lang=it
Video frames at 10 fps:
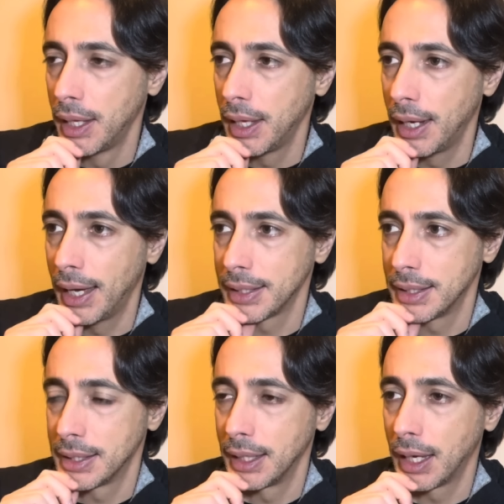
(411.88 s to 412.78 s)
è
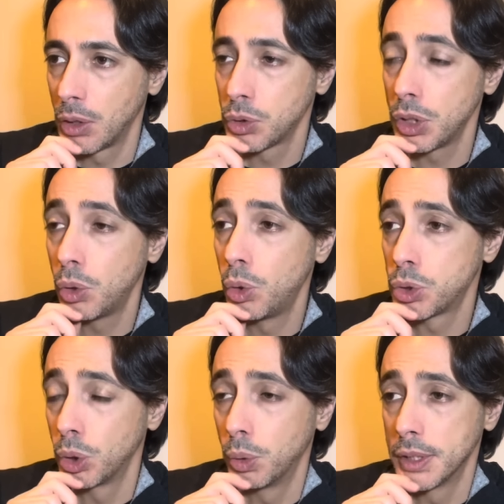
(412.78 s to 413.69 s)
l'assist di Carlos
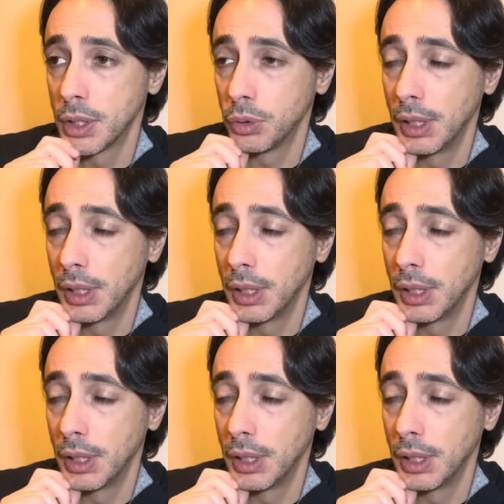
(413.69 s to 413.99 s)
Augusto, il 2-0 di